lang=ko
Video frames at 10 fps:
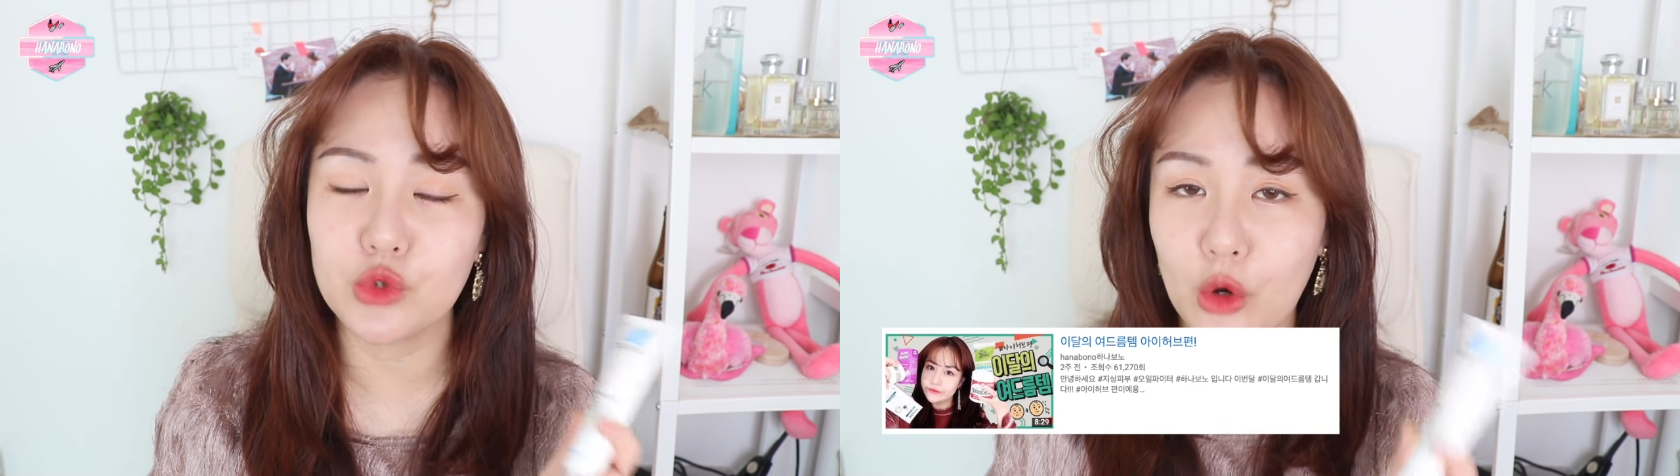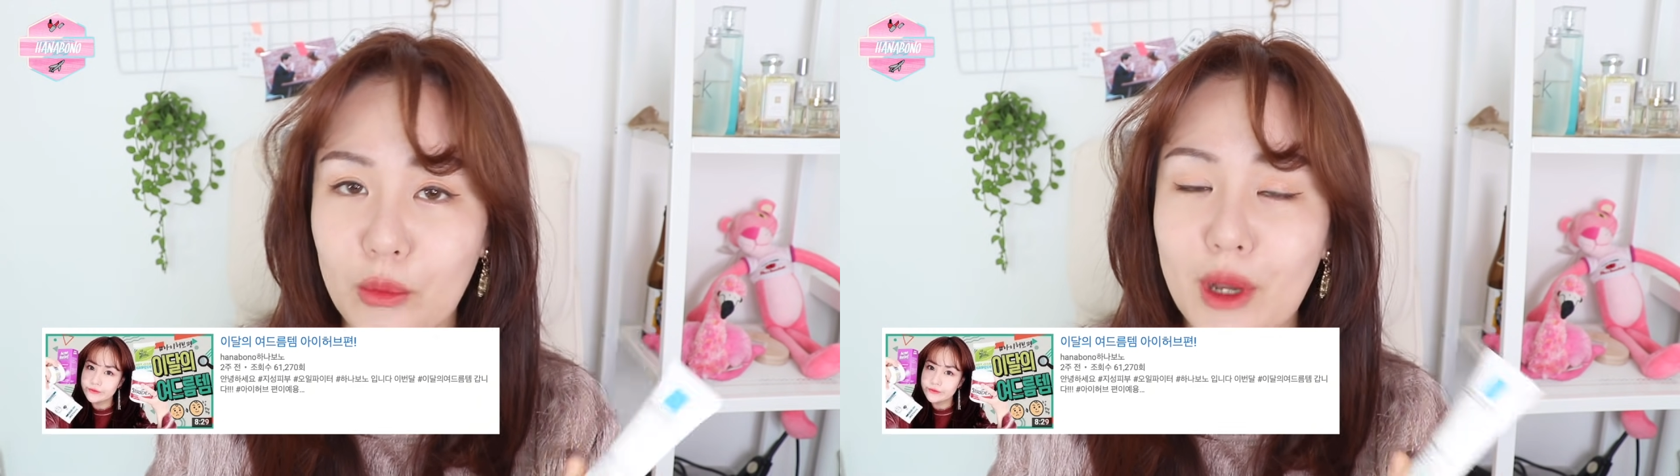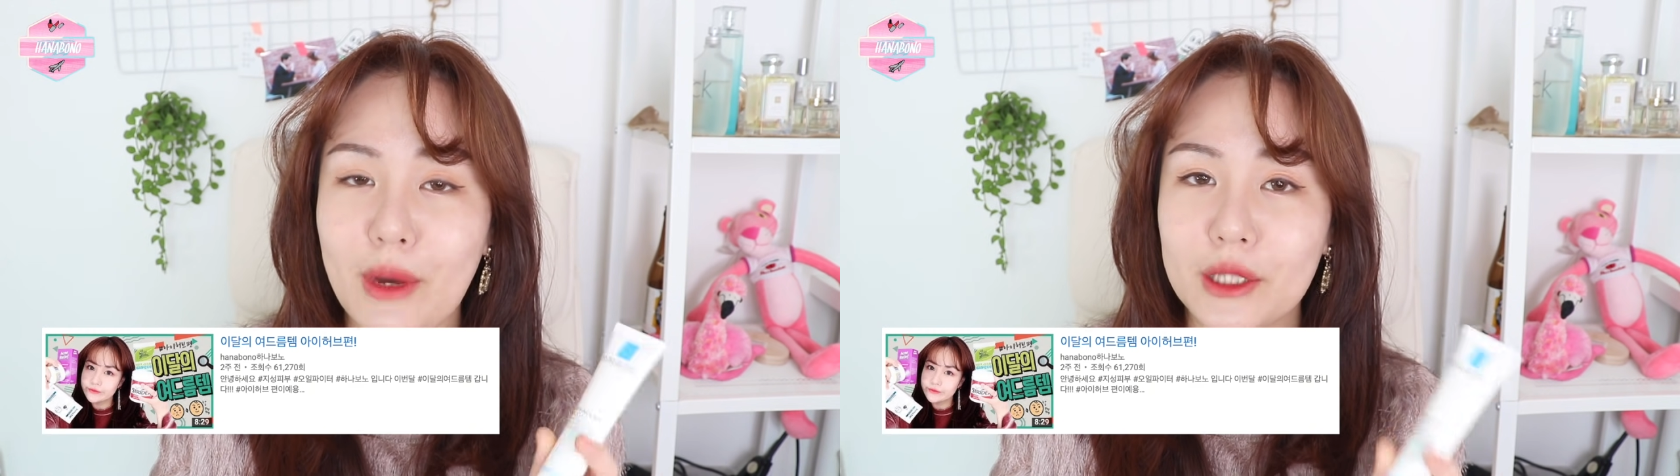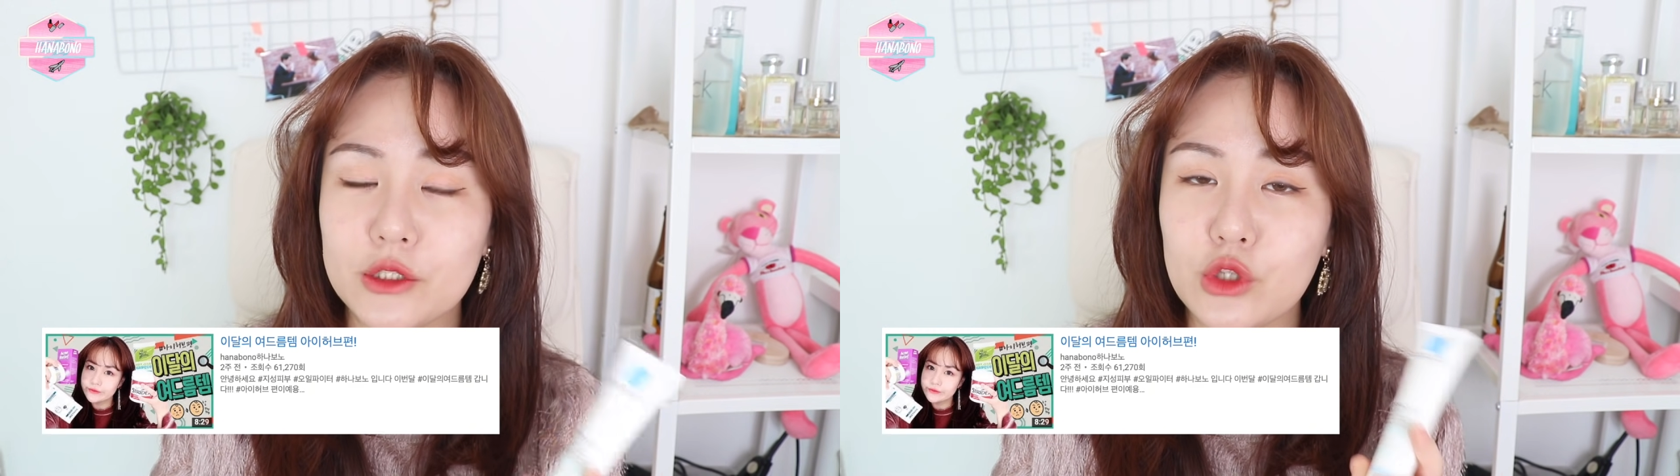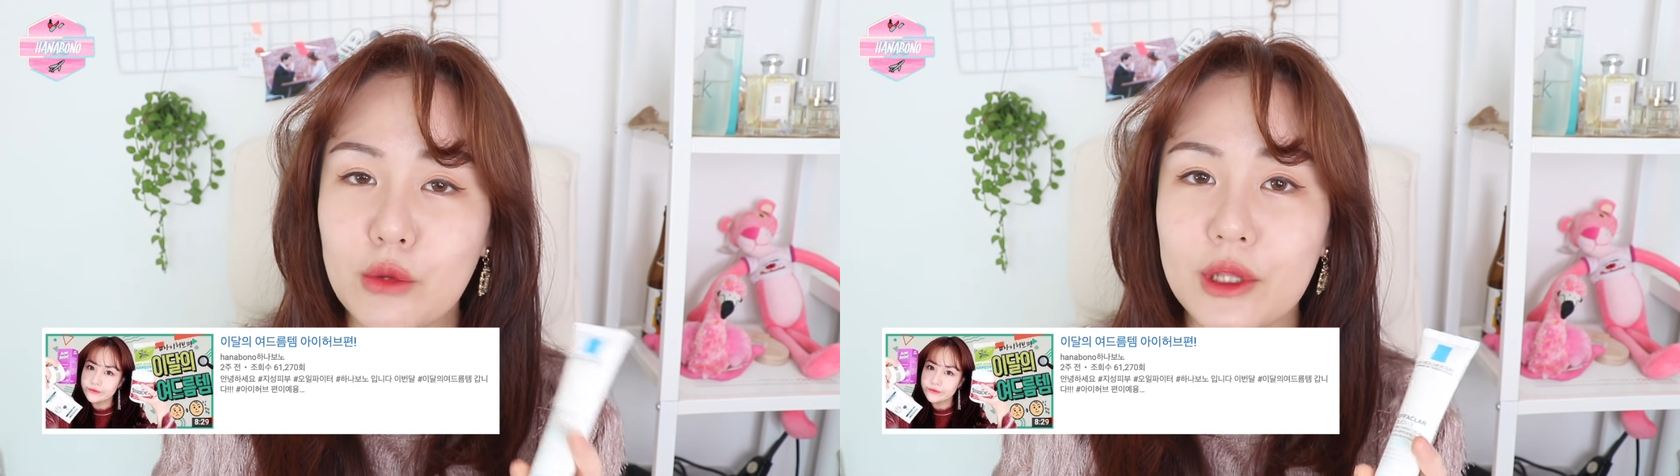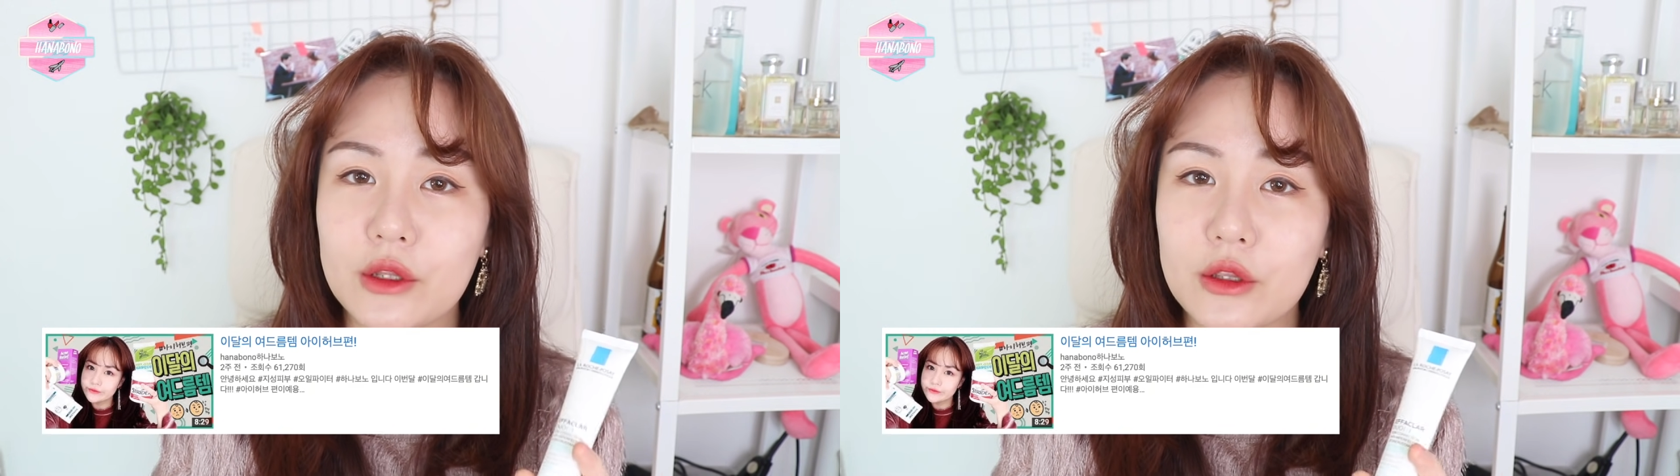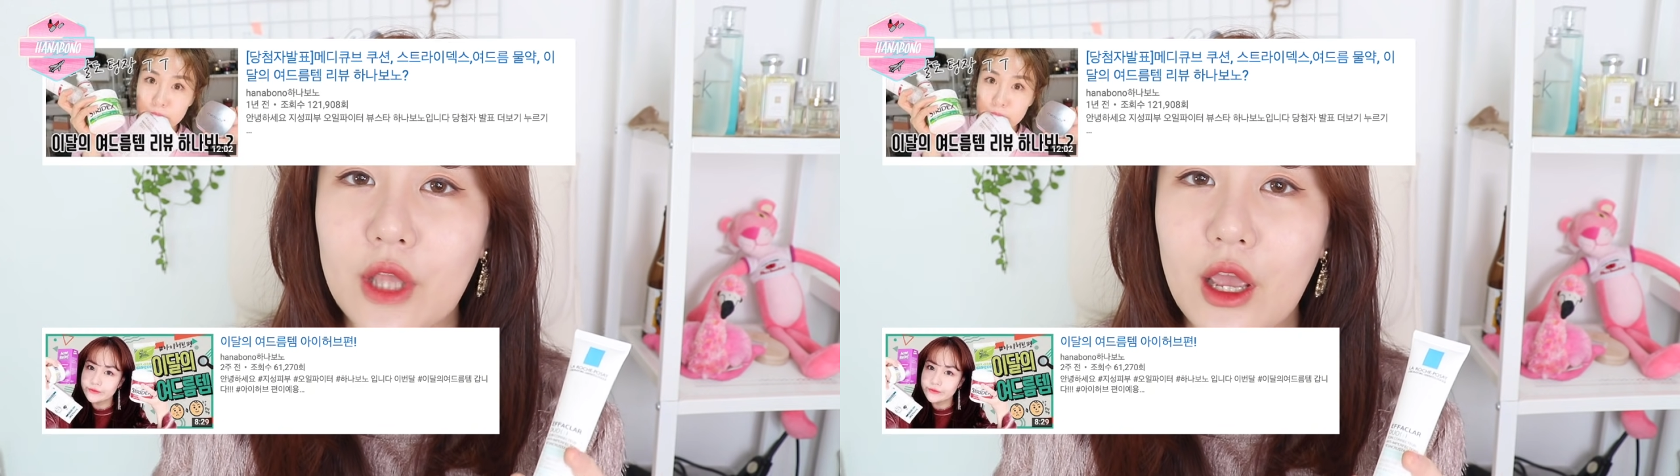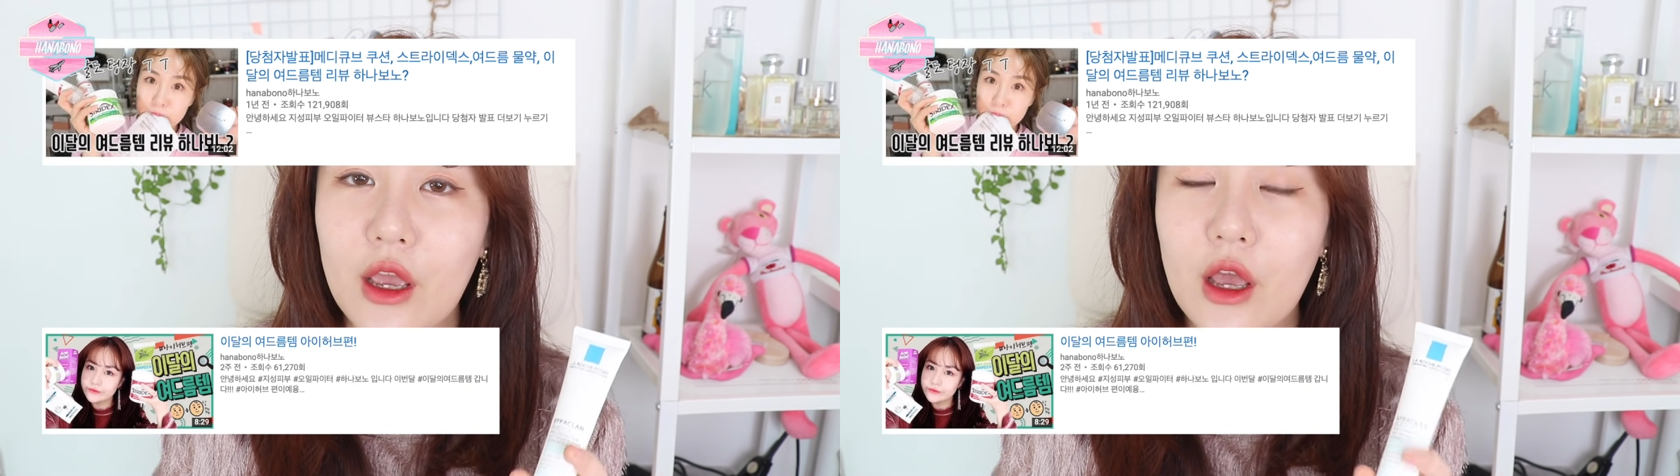정말 많이
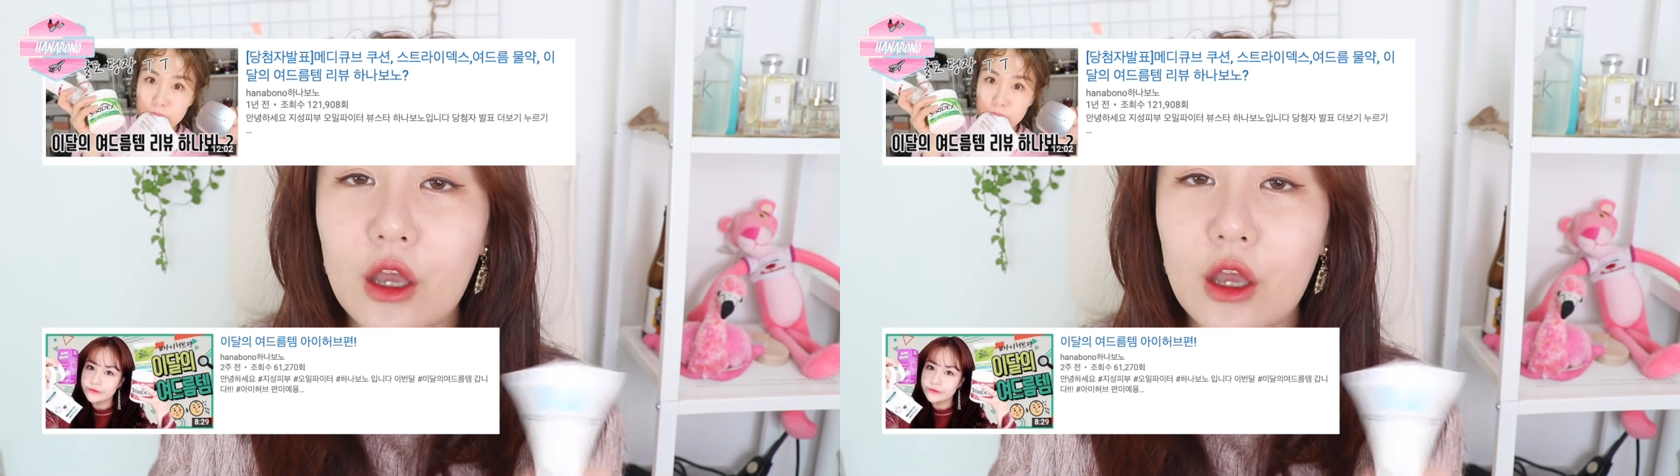써봤는데